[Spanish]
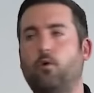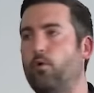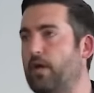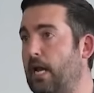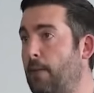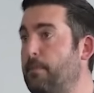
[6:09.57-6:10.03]

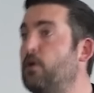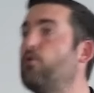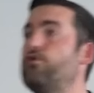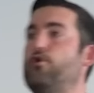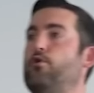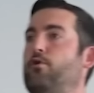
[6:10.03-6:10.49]
Con el
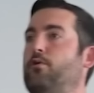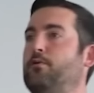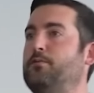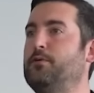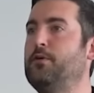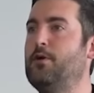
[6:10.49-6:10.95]
amigo lloro.
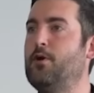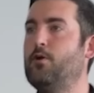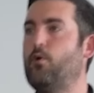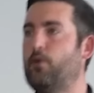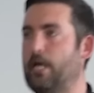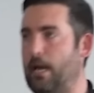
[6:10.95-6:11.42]

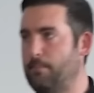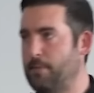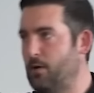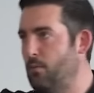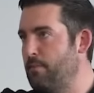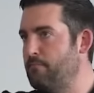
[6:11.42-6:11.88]
Con el
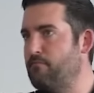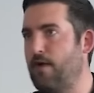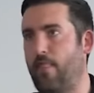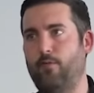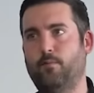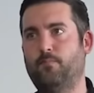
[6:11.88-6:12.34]
amigo me
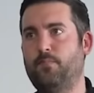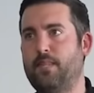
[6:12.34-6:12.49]
enfado.